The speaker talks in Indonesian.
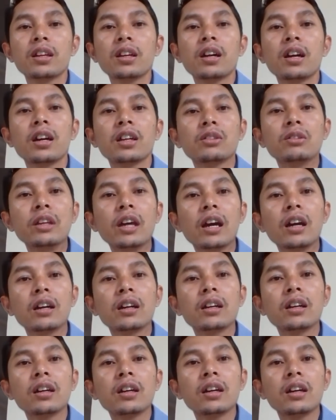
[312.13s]
nah, itu yang
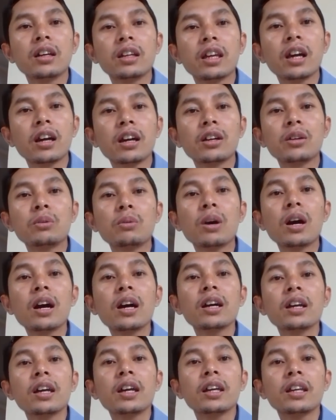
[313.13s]
yang
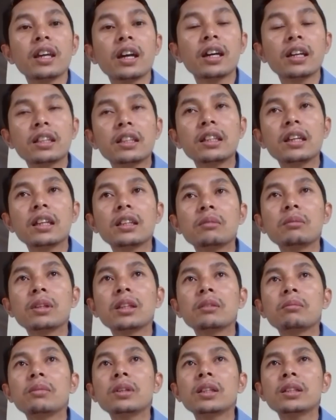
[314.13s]
kedua yang ketiga
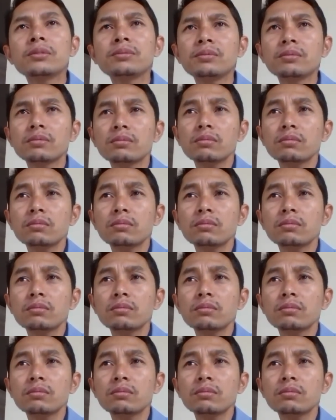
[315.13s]
teman-teman